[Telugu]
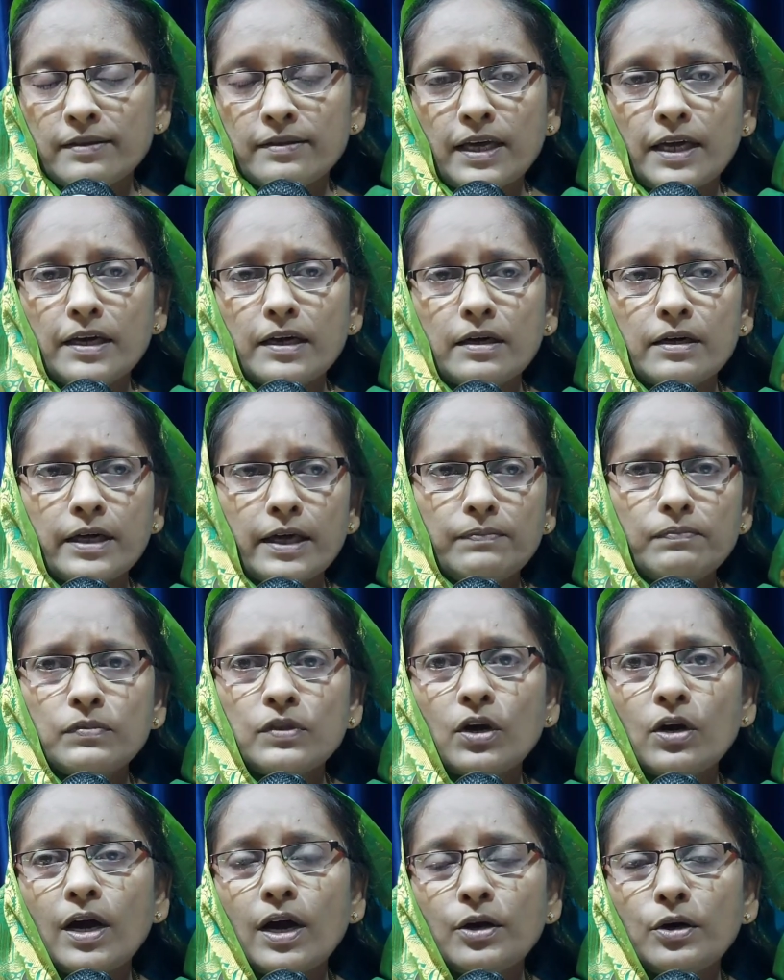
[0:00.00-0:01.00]
తనకు
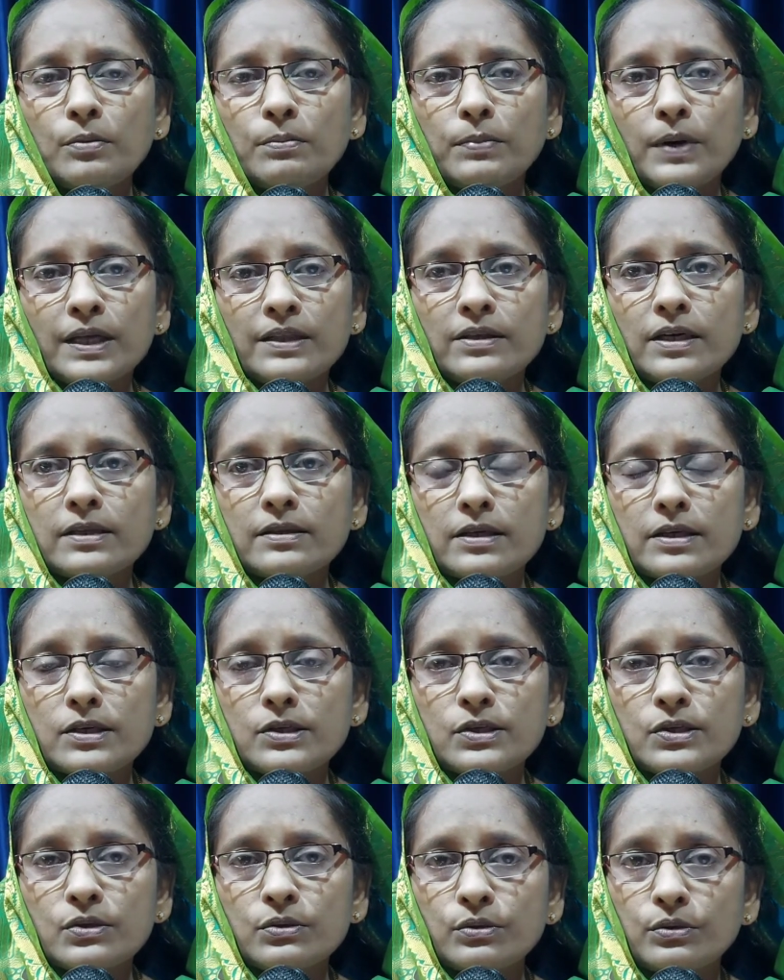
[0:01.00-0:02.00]
ఎంతగానో
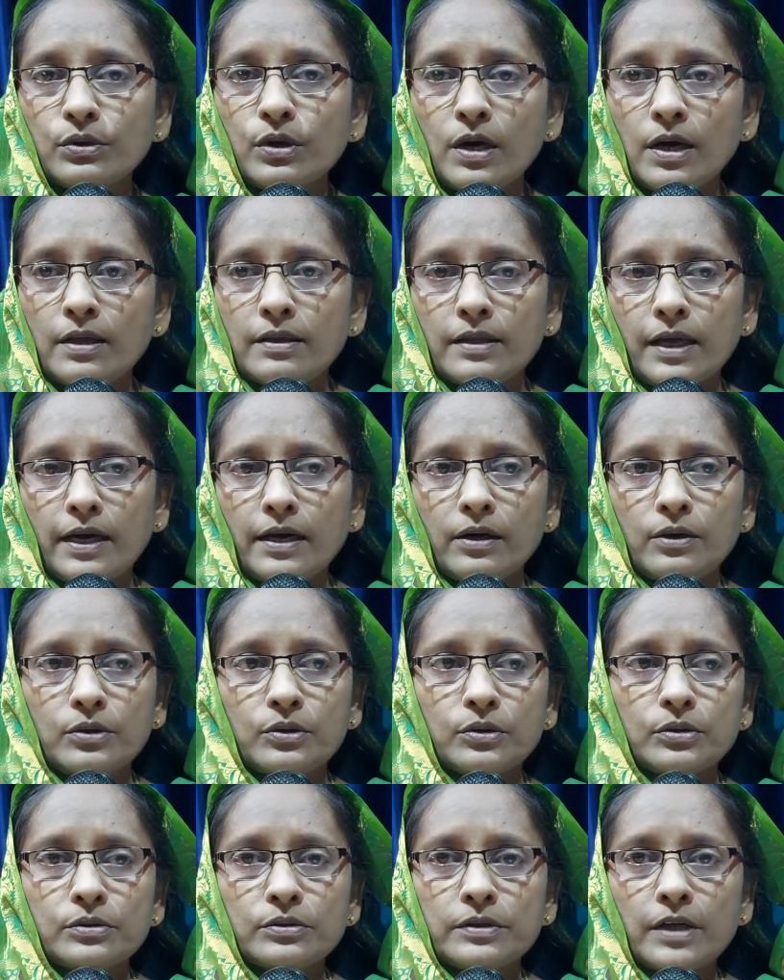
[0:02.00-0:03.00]
భద్రతనిస్తూ
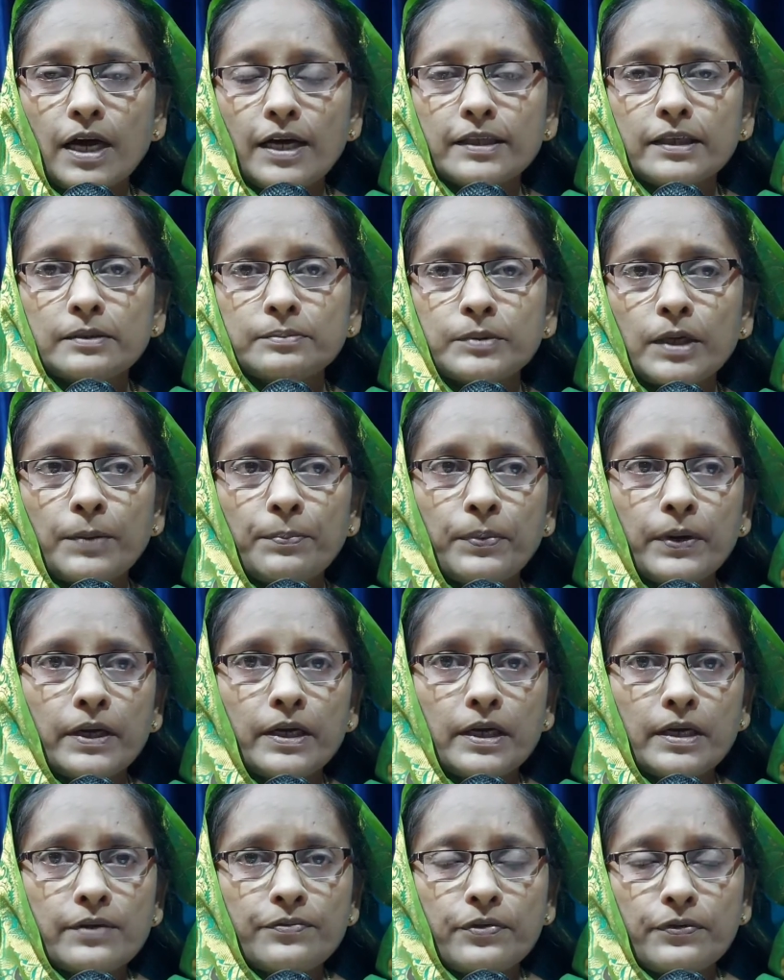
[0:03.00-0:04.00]
తనకు దాదాపుగా
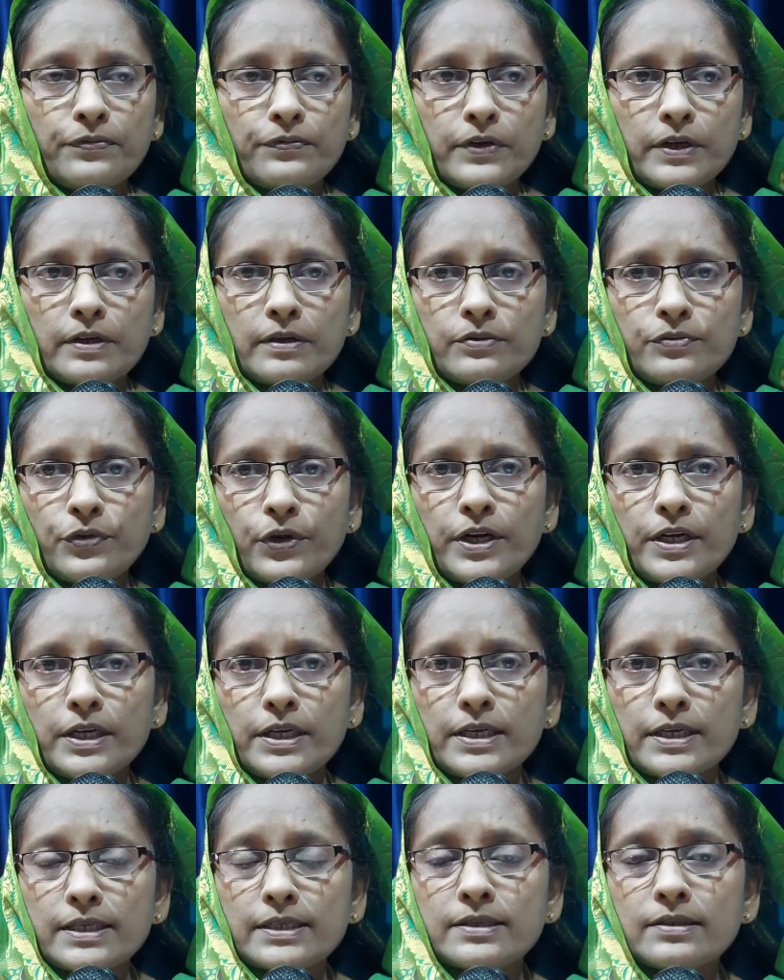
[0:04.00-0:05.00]
ఇప్పటికి ఫిఫ్టీన్ ట్వంటీ
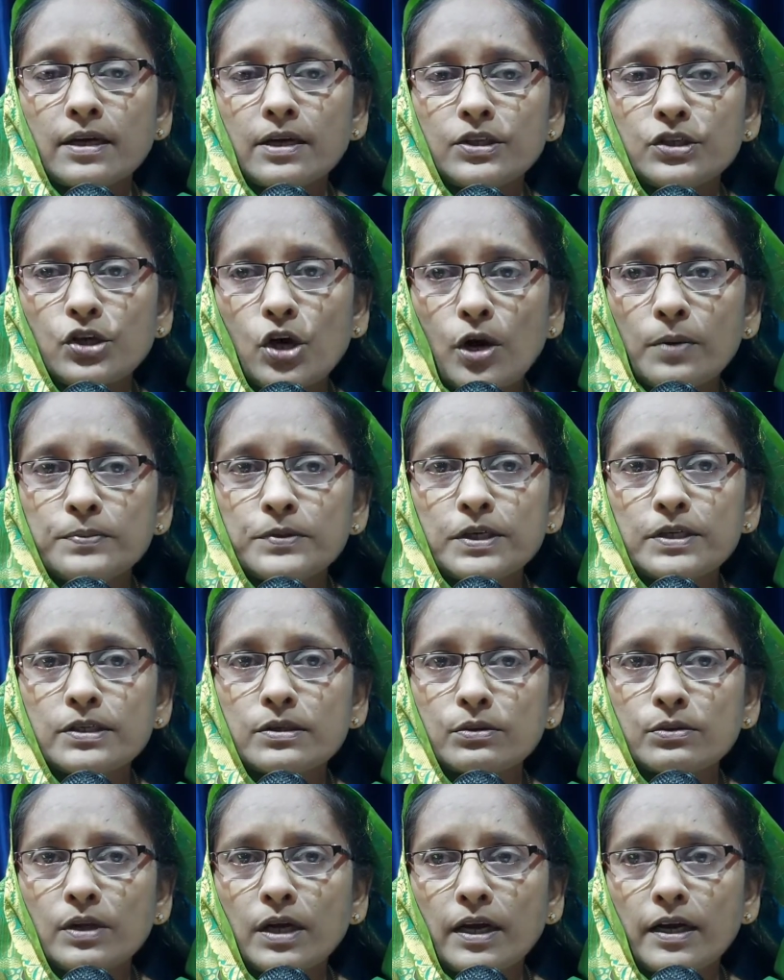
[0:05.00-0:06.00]
ఇయర్స్ తాను జాబ్
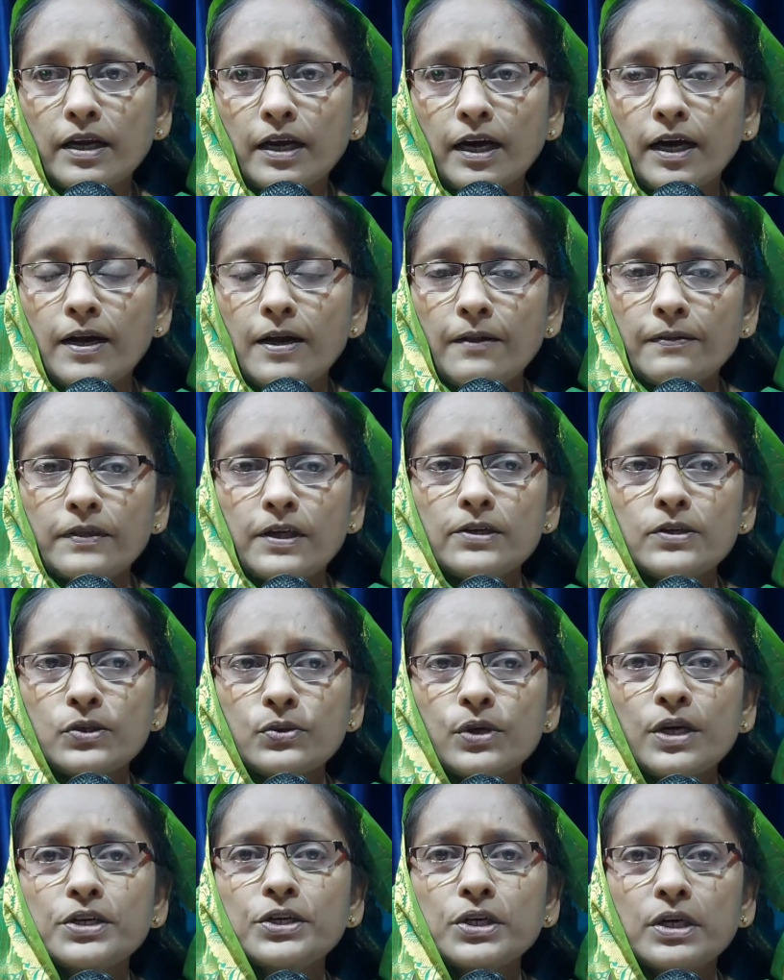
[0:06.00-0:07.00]
చేస్తుందంట తను
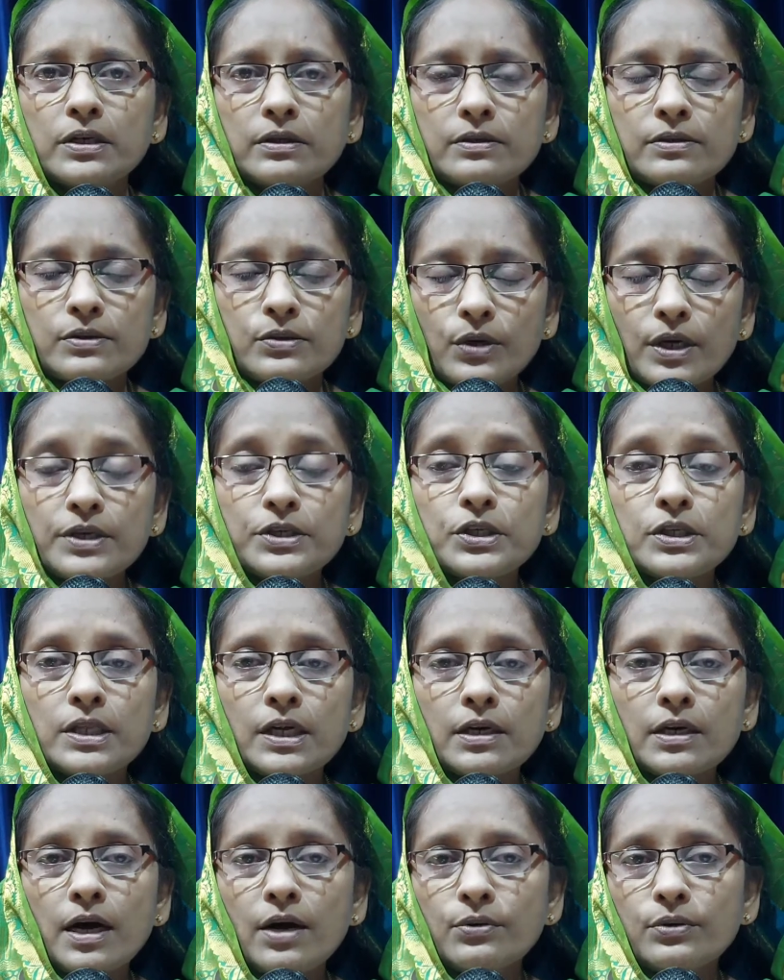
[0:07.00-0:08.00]
సురక్ష
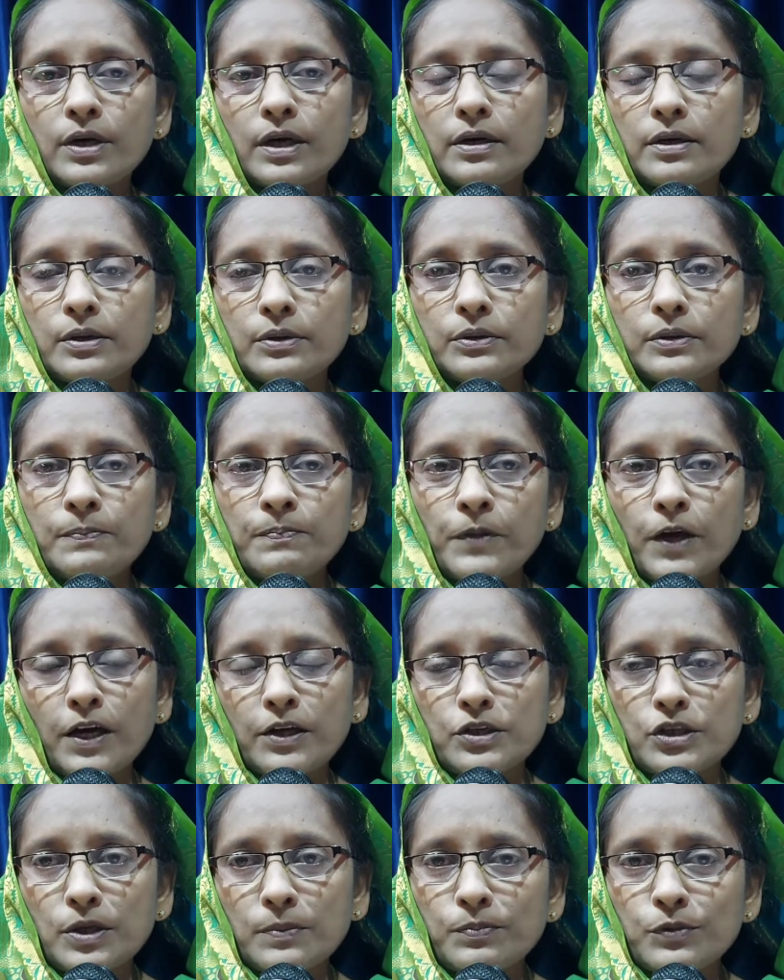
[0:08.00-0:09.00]
సురక్షితంగా ఉన్నట్టు
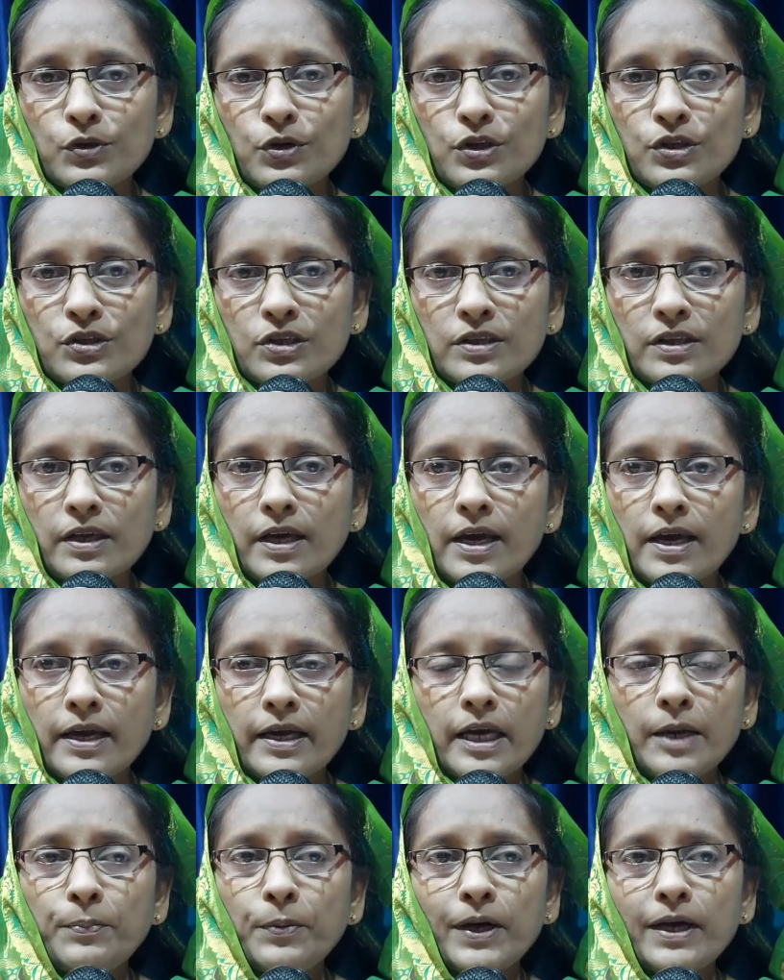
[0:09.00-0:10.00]
తాను చెప్తూ వచ్చింది
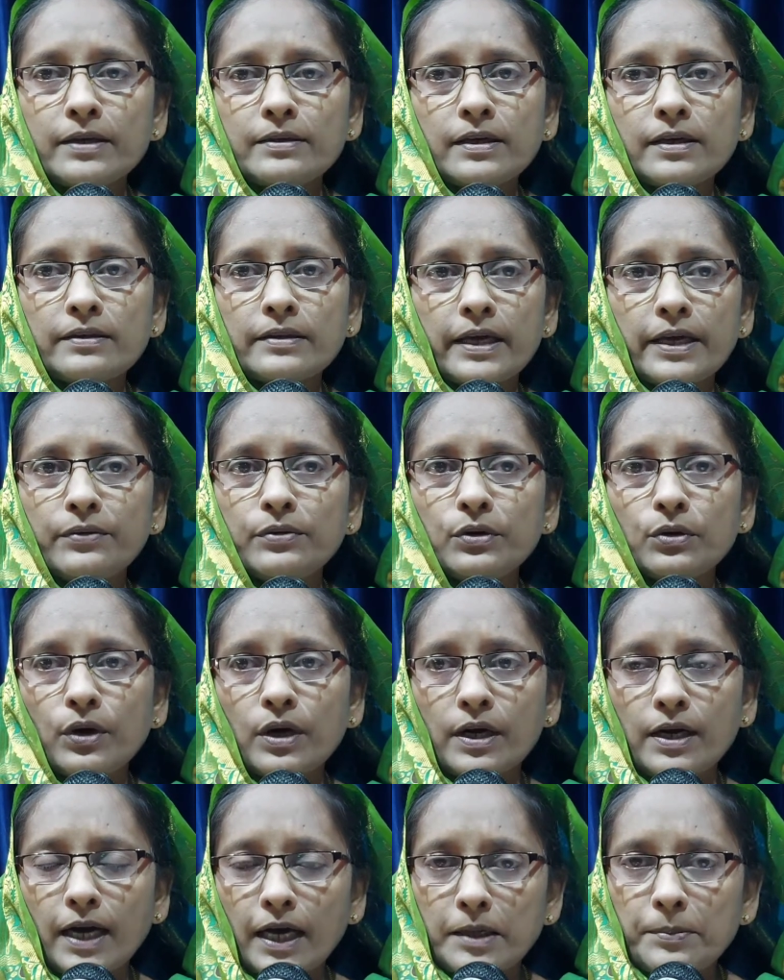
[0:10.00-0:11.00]
ఎప్పుడైతే దేవుని
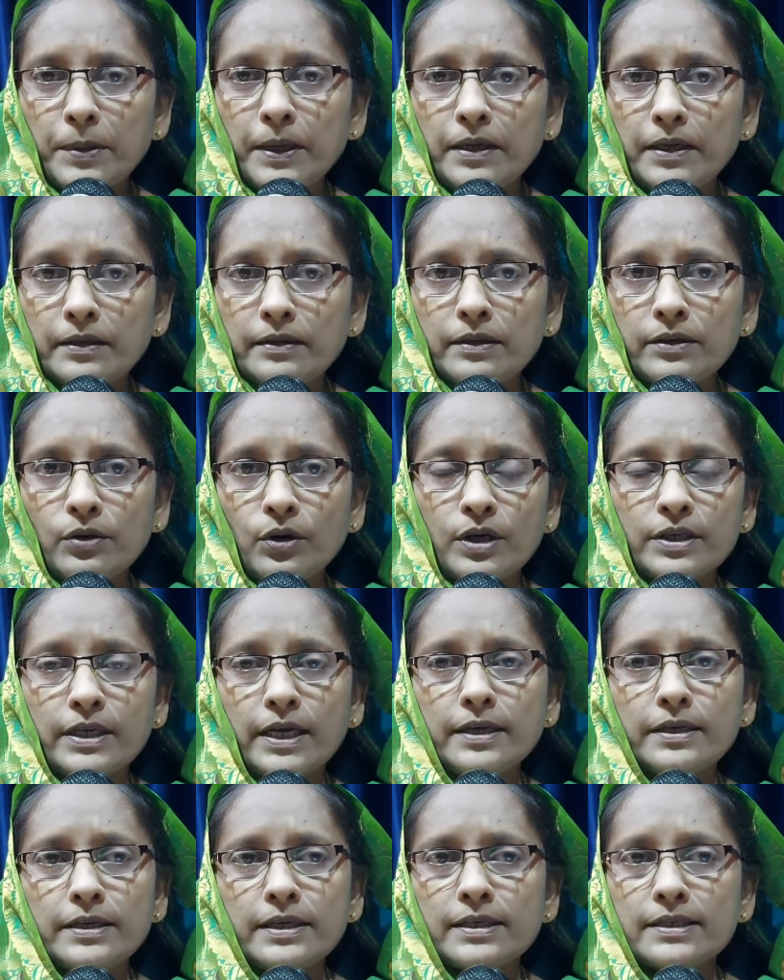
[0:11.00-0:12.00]
కొరకు కనిపెట్టింది ఒక
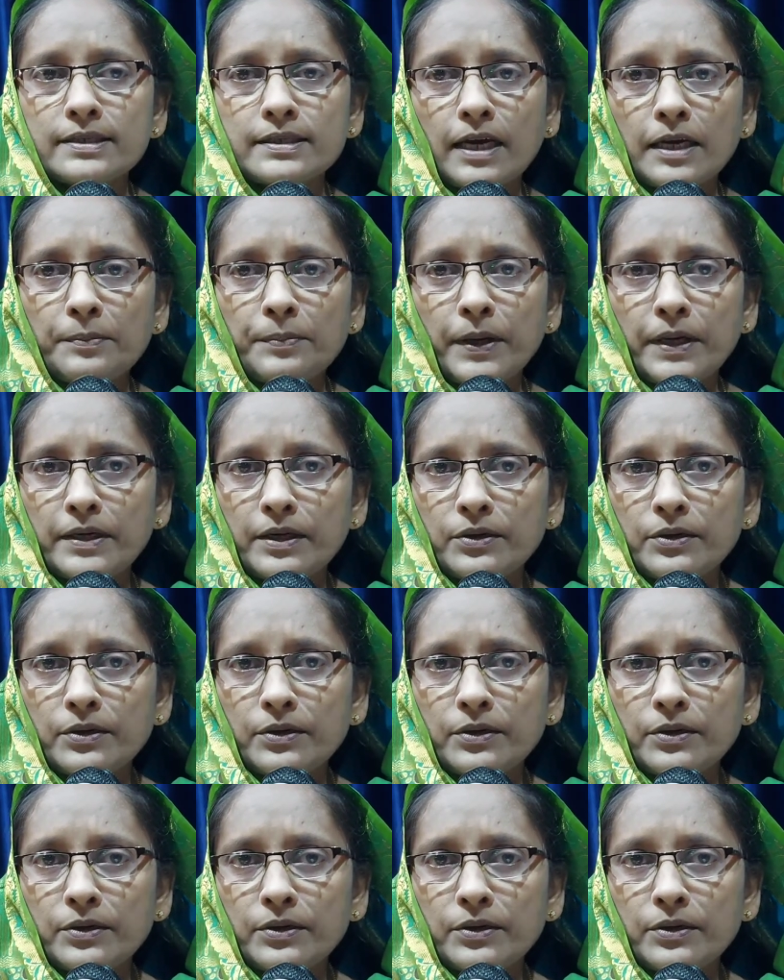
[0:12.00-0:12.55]
టెన్ ఇయర్స్ కనిపెట్టి